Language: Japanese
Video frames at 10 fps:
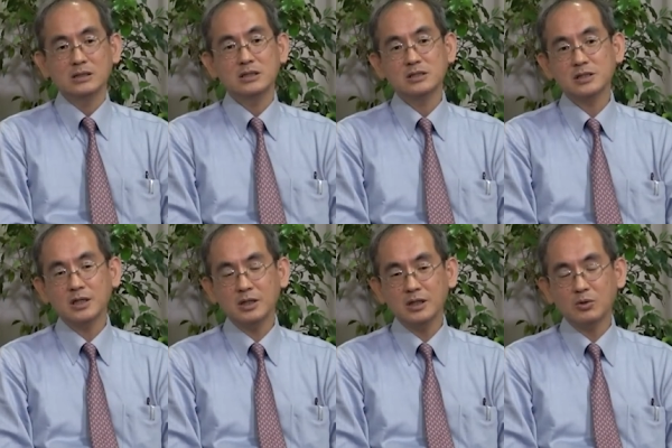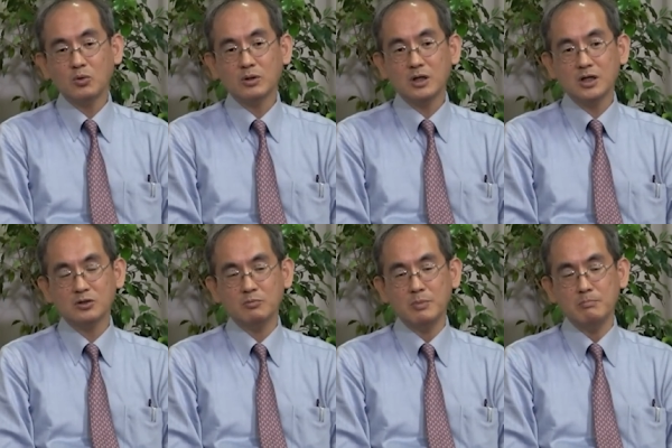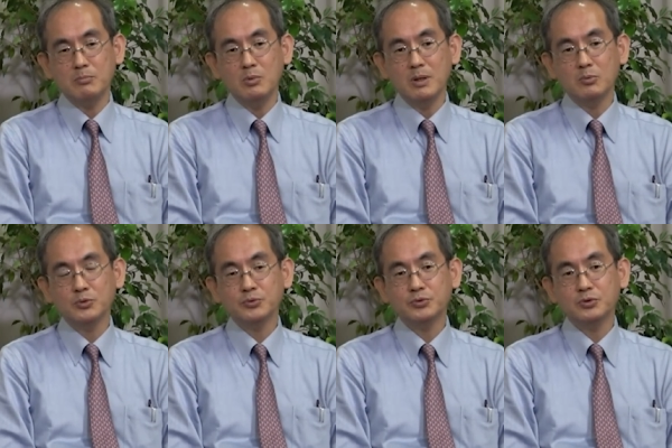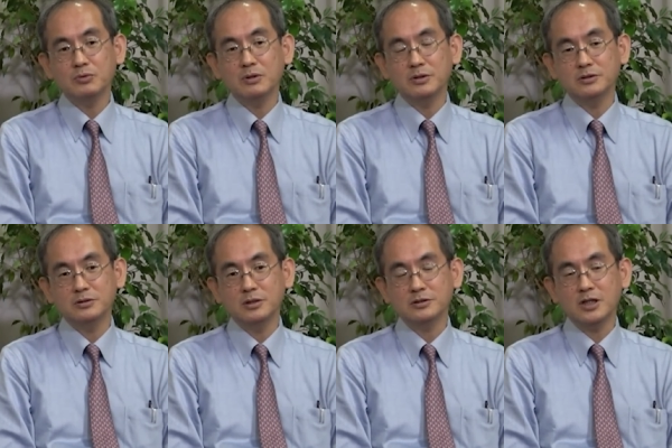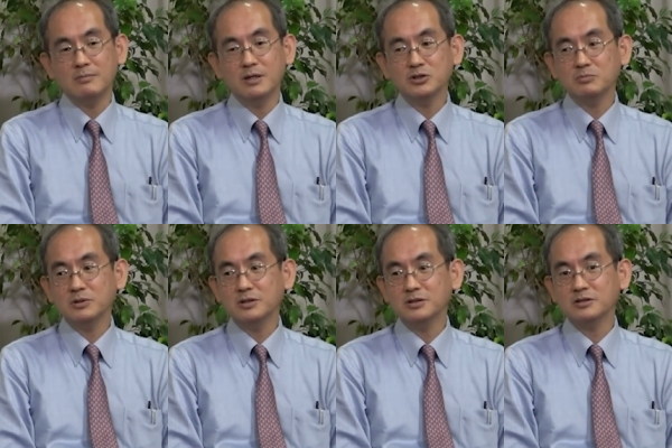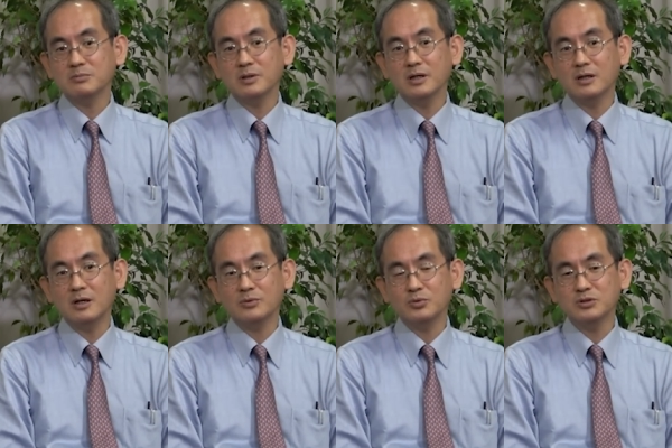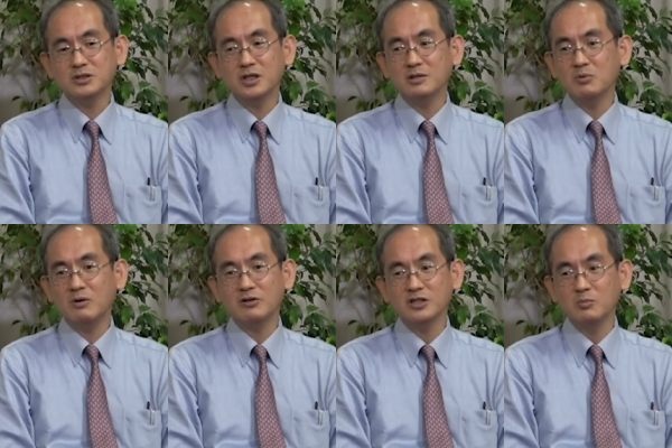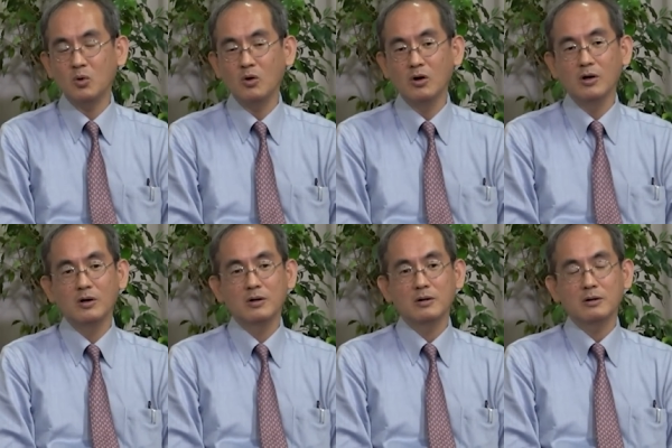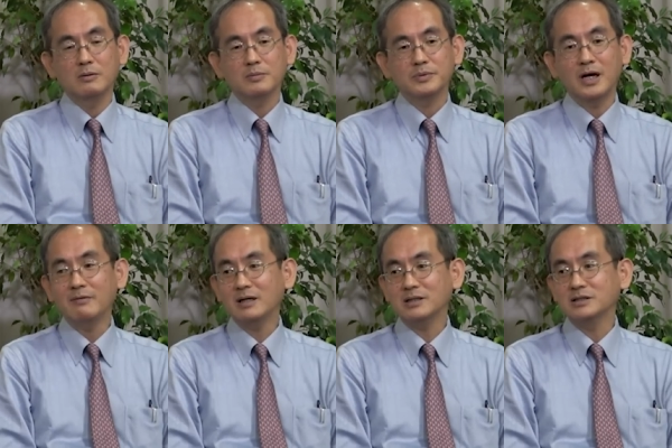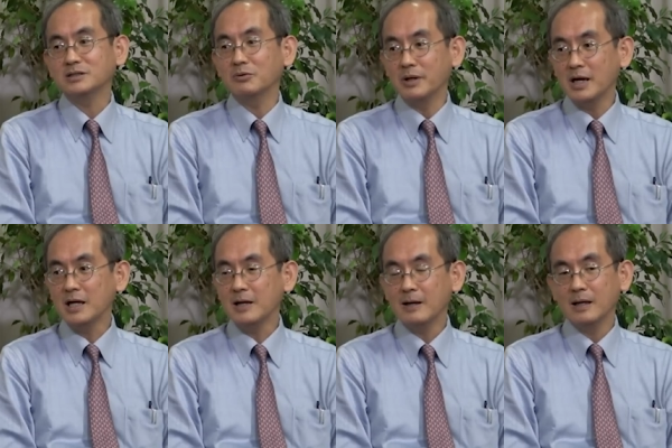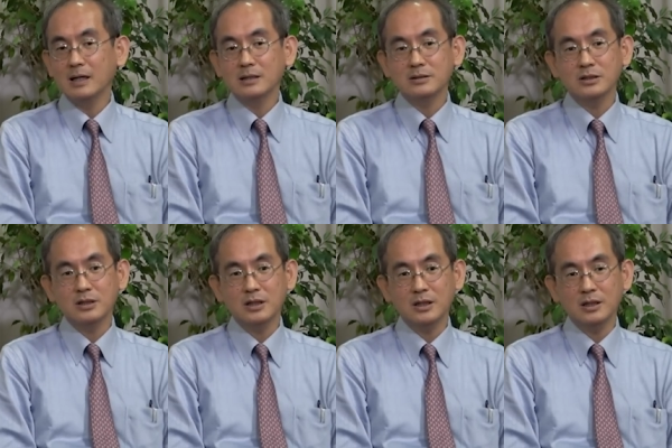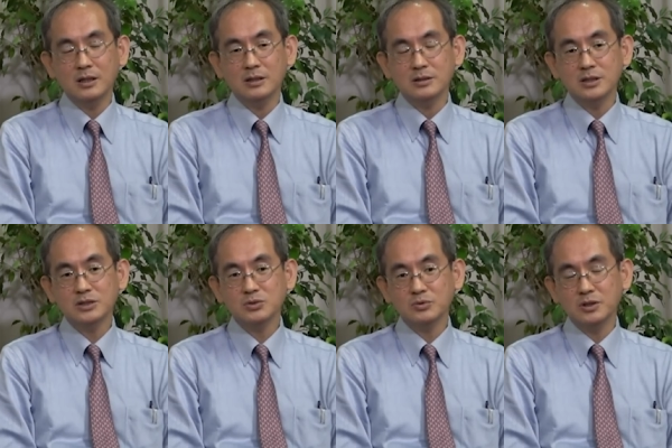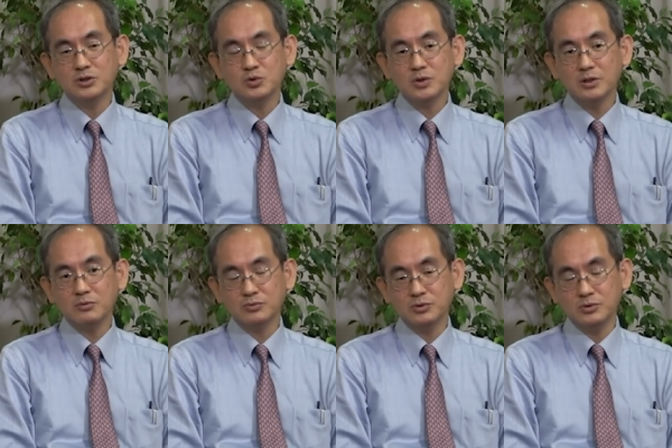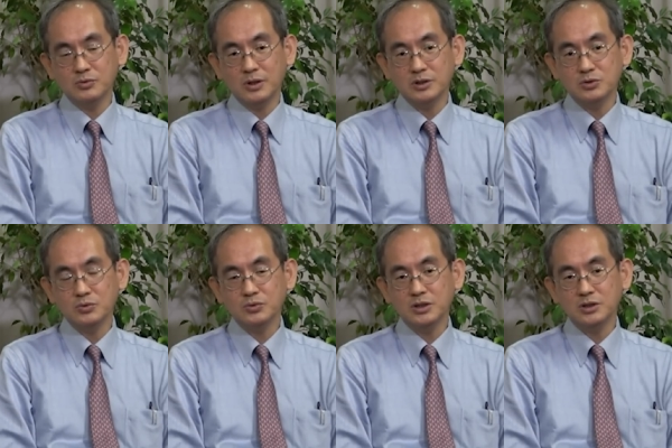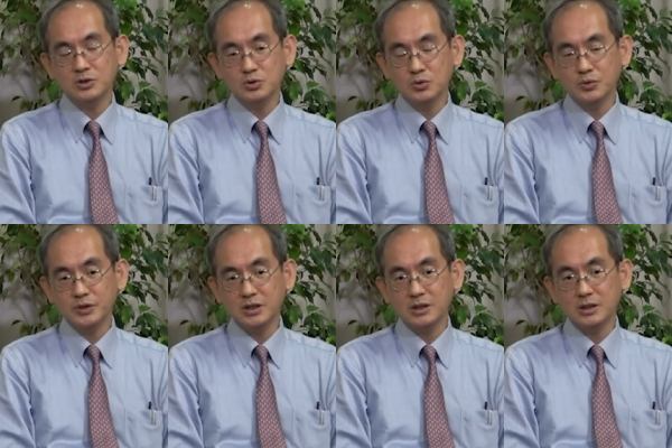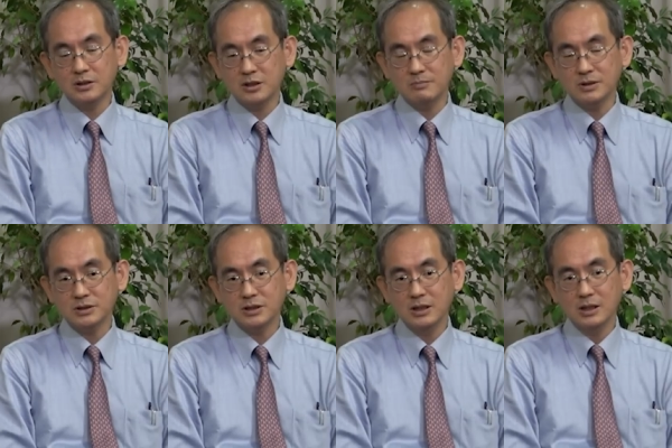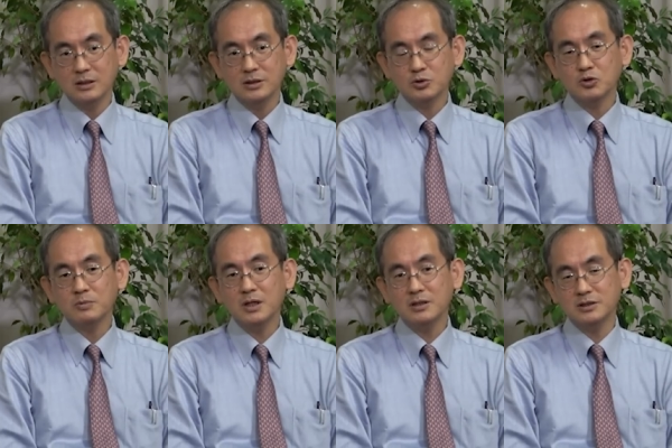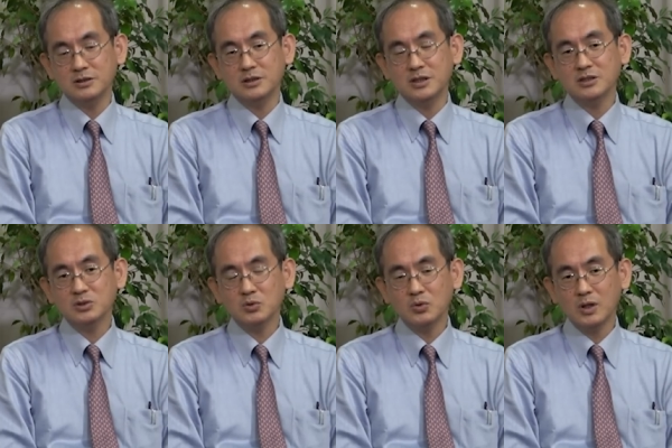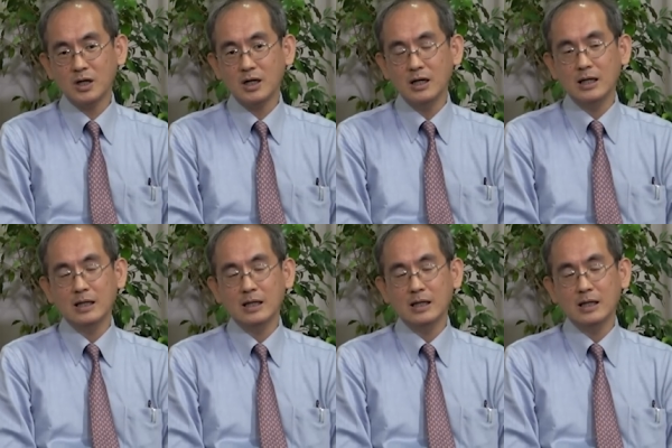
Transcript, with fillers: 実際に国家間の揉め事っていうのはですね裁判所も警察もないからどっちがいいも悪いもないわけですよね。でですので仲介国っていうのが非常に重要になってきますでその場合はですね戦争が